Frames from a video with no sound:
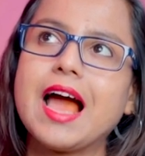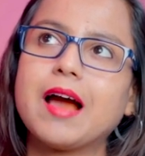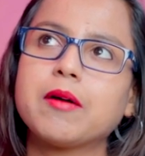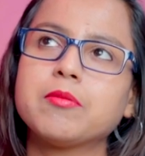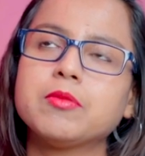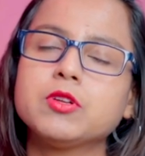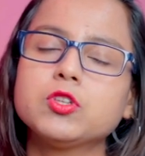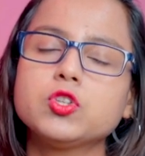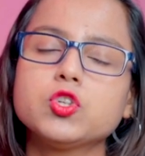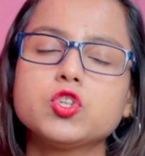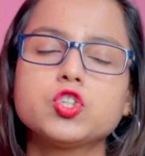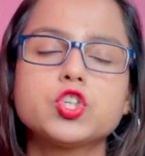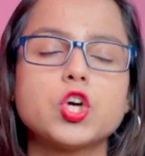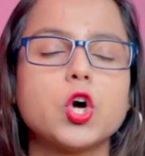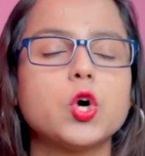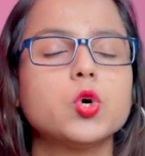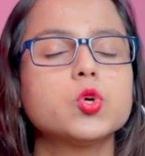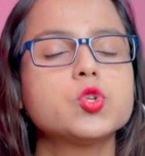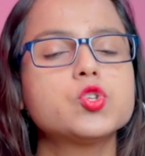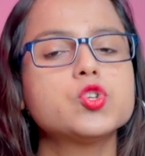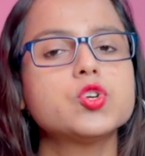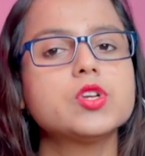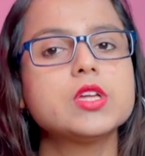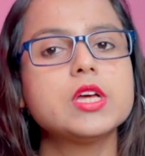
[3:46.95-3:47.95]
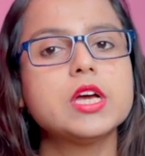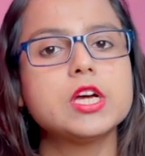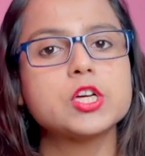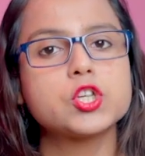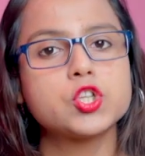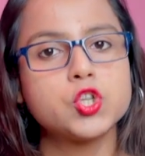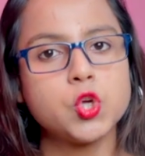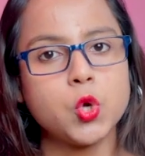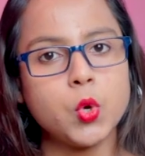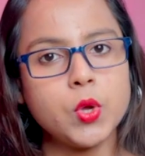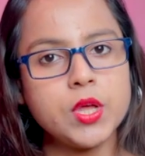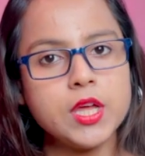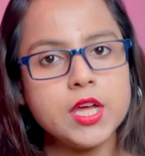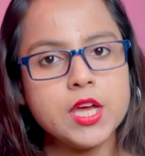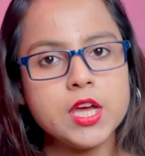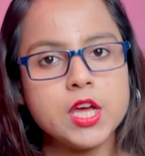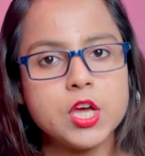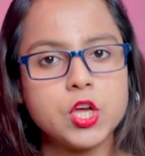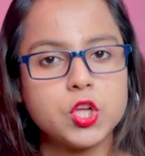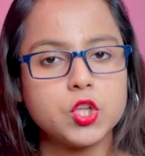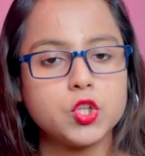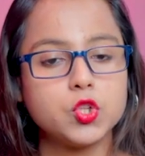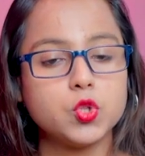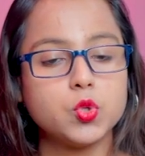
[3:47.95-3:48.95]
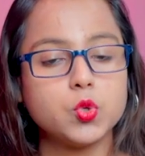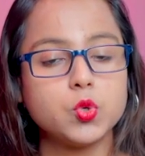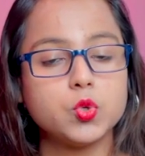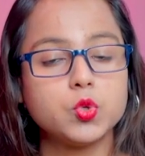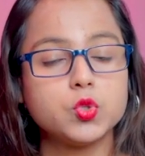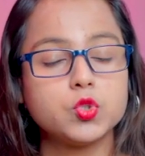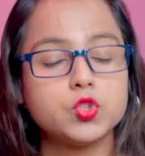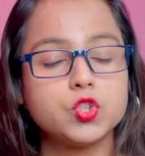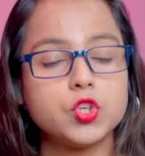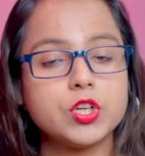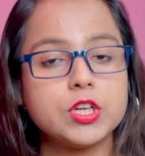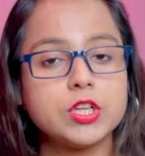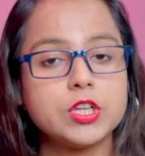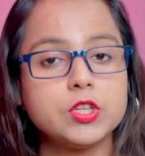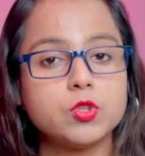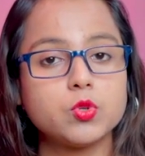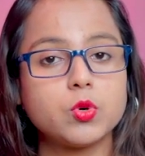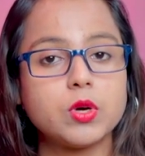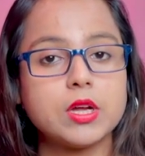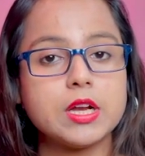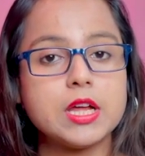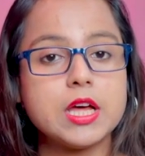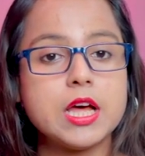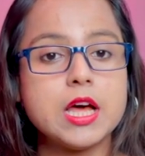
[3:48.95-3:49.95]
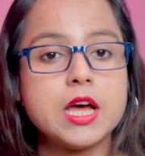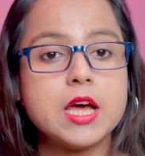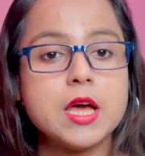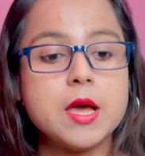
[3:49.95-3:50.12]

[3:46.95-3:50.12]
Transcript: একমাত্র সহচরী আর সই দুজনে দুখানা